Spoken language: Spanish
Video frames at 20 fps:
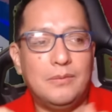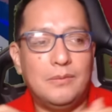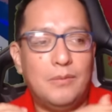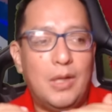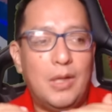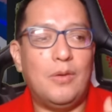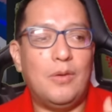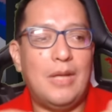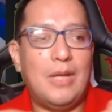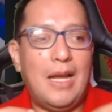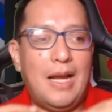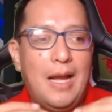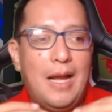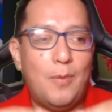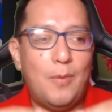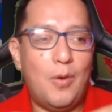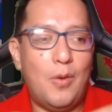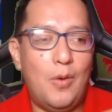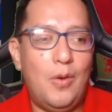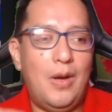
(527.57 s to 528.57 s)
Bueno, ya
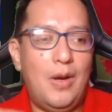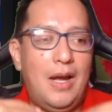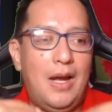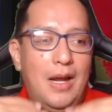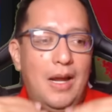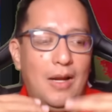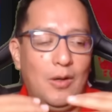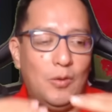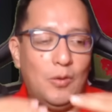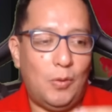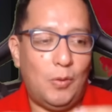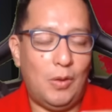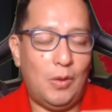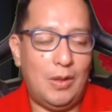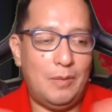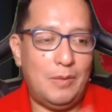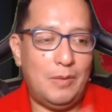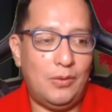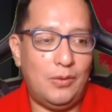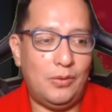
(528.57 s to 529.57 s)
cambió a los
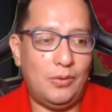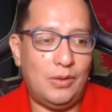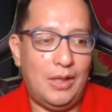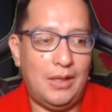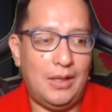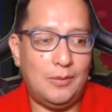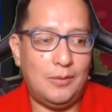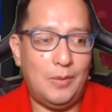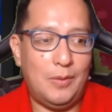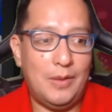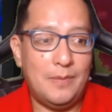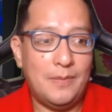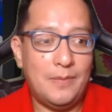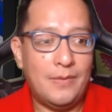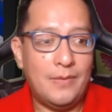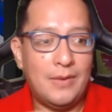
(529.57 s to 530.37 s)
programas sociales. Bueno,